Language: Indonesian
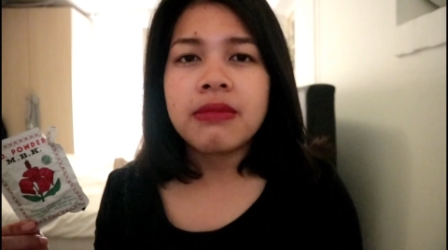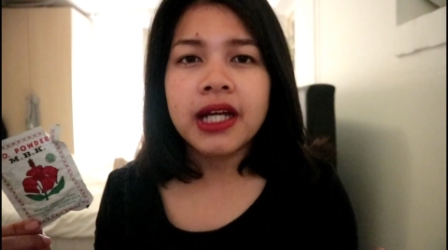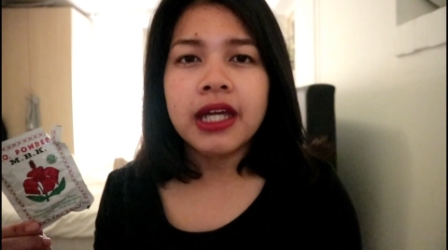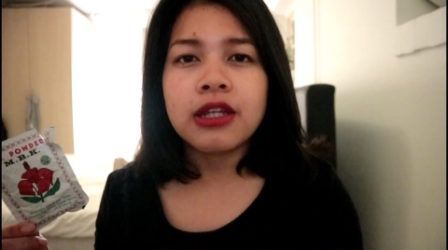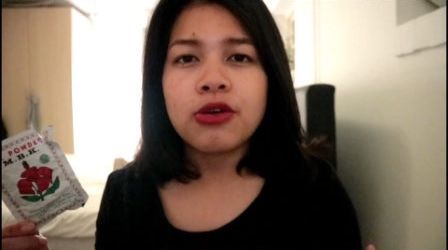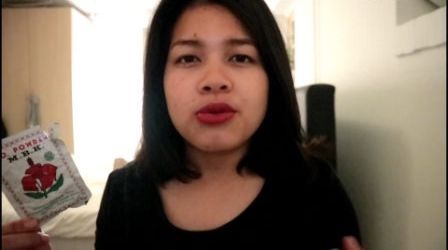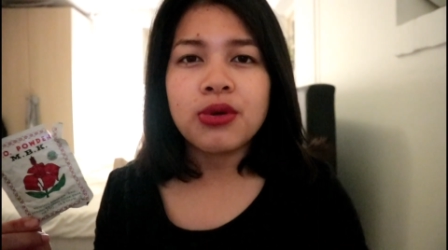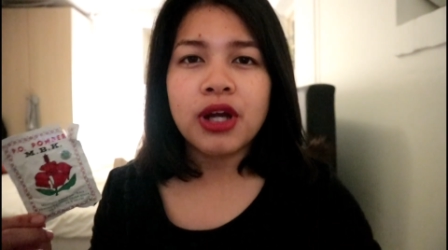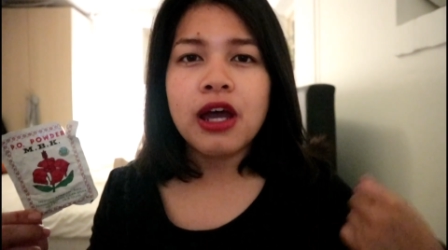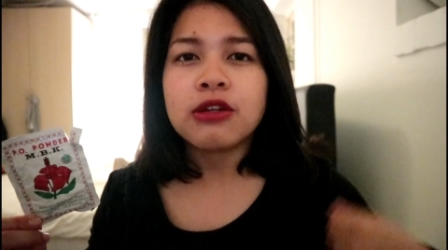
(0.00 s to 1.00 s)
pakai
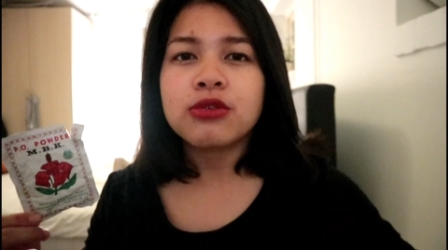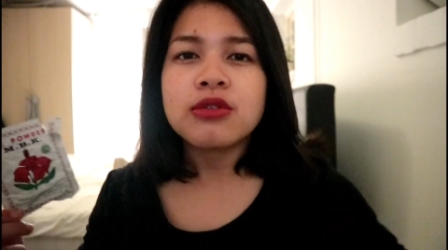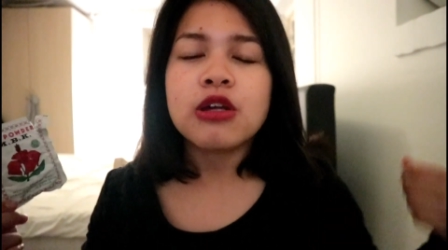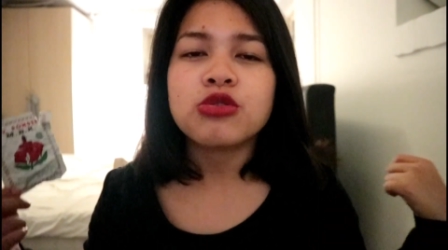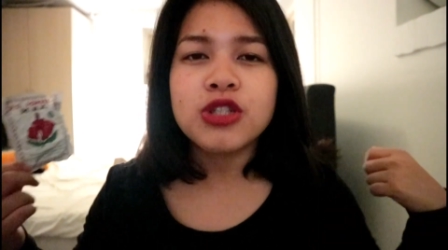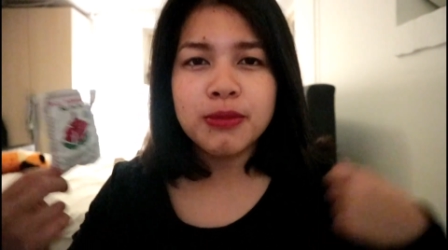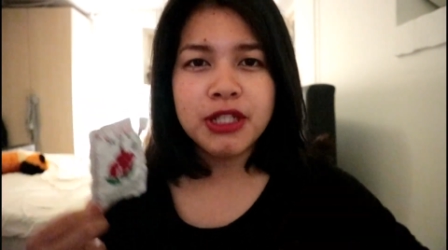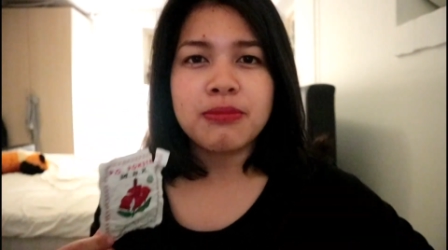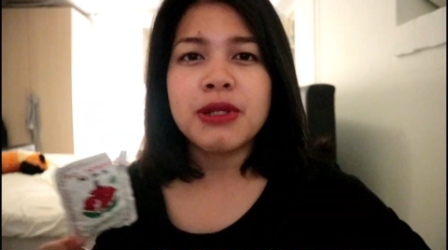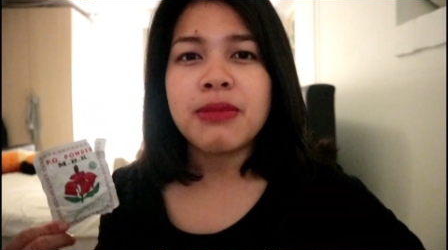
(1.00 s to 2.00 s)
deodoran terus langsung
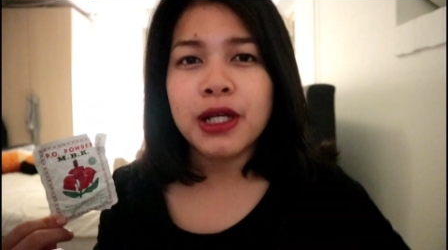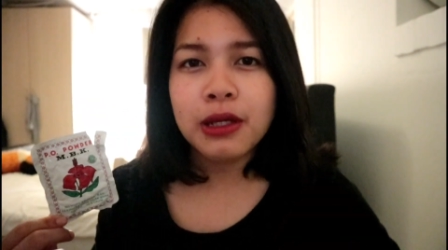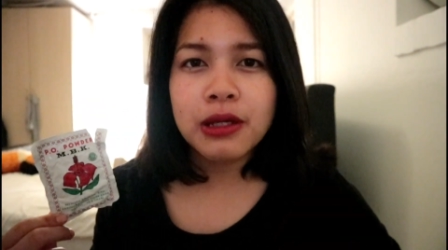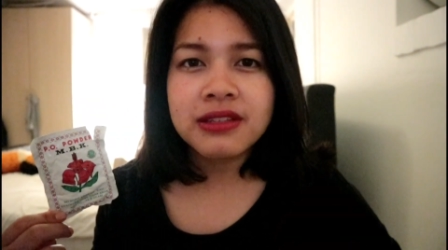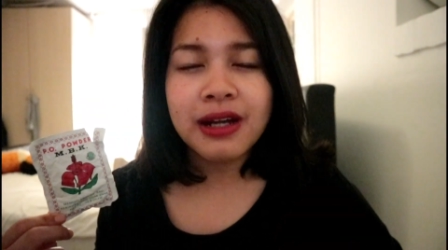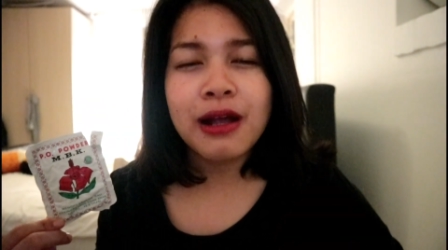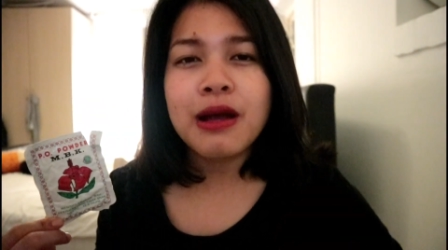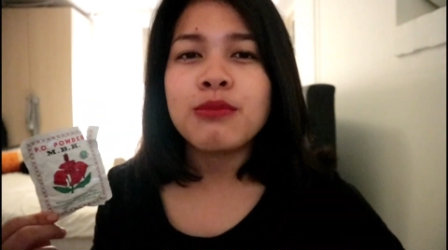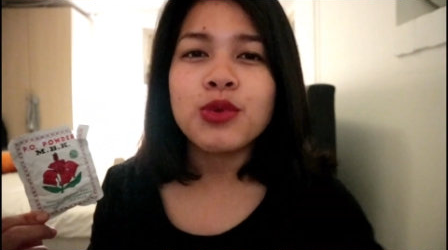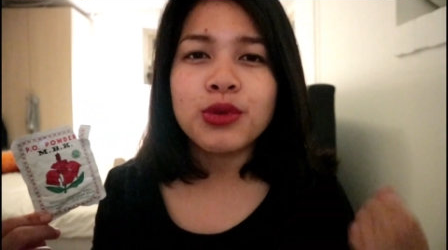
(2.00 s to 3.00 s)
cepat-cepat pakai
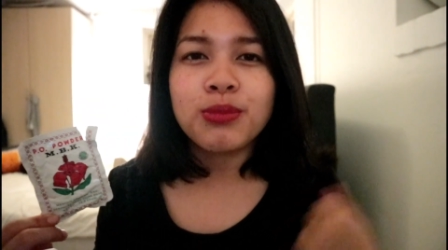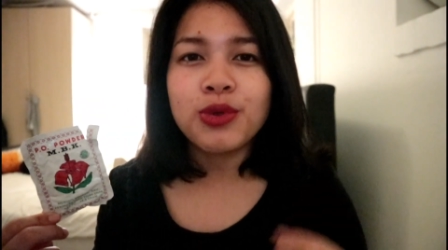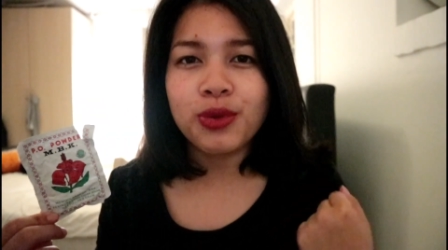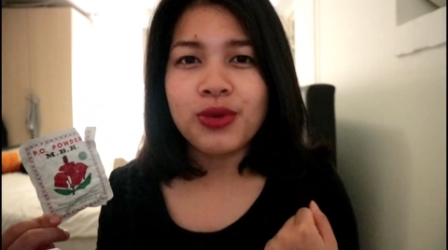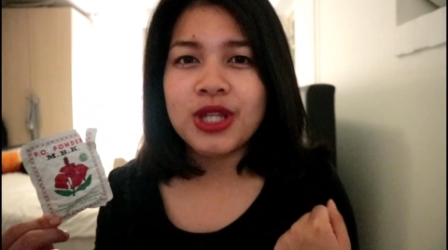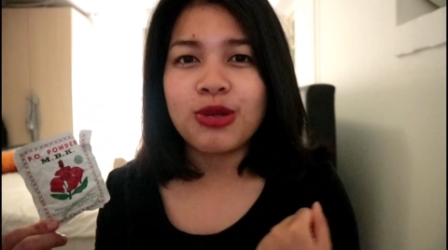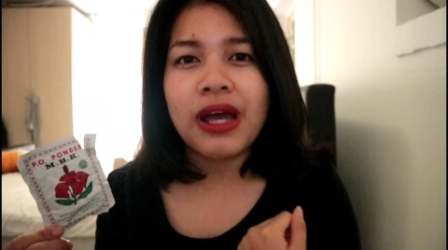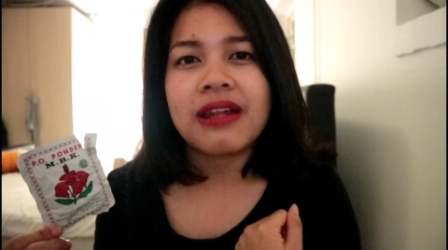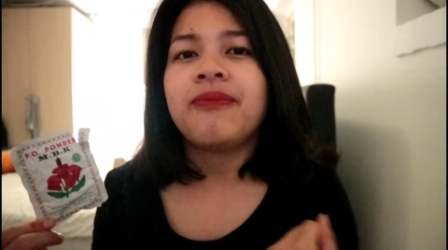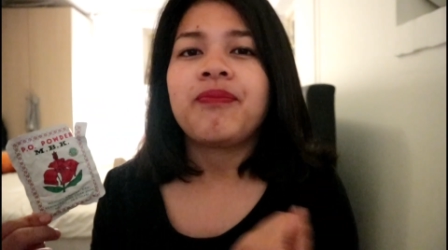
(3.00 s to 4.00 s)
seragam buruk-buruk gitu
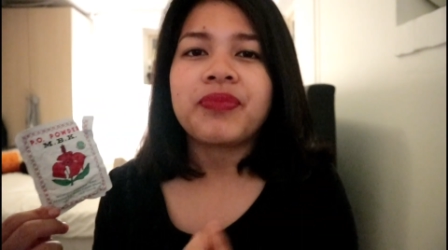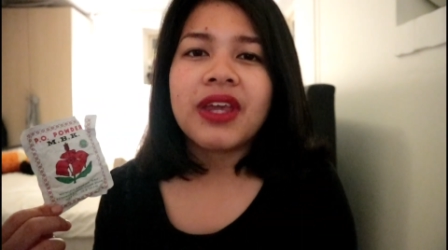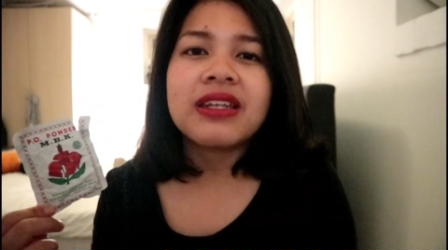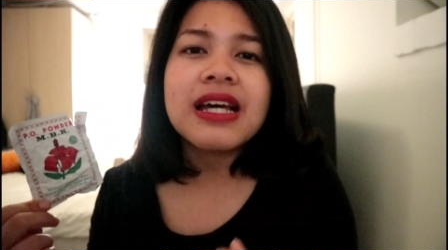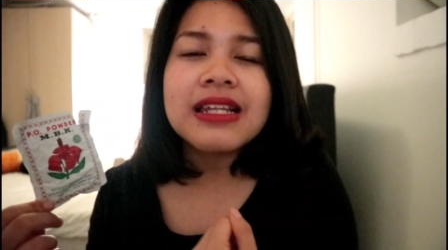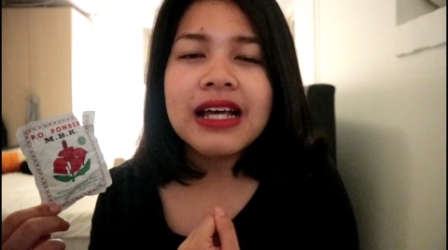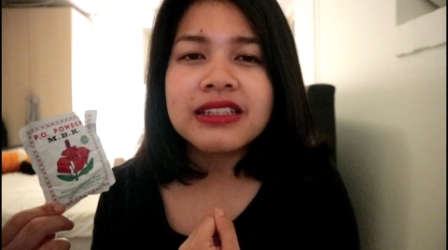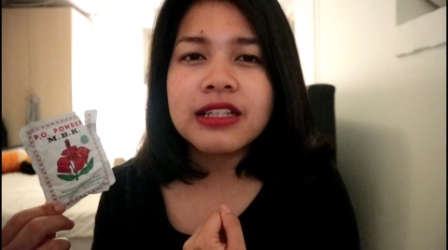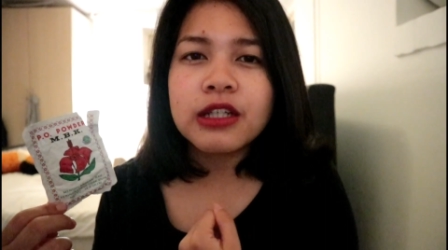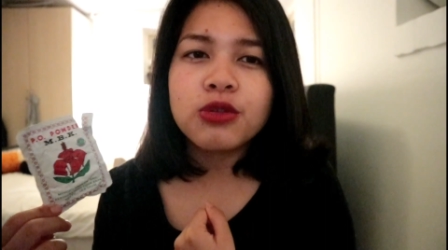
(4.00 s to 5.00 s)
kan dan
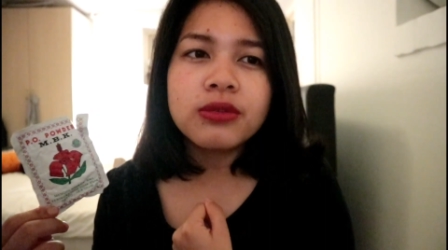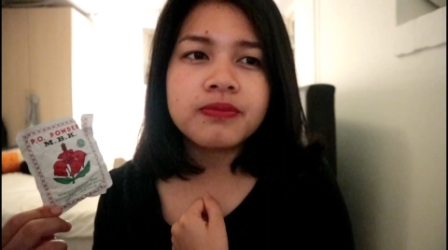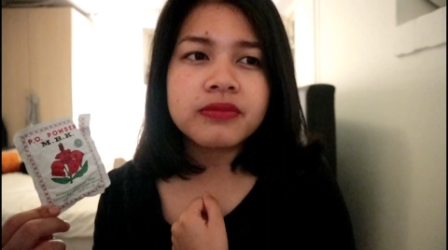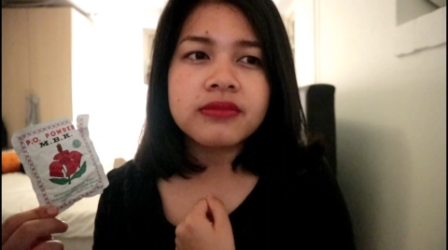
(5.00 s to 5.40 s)
hasilnya tuh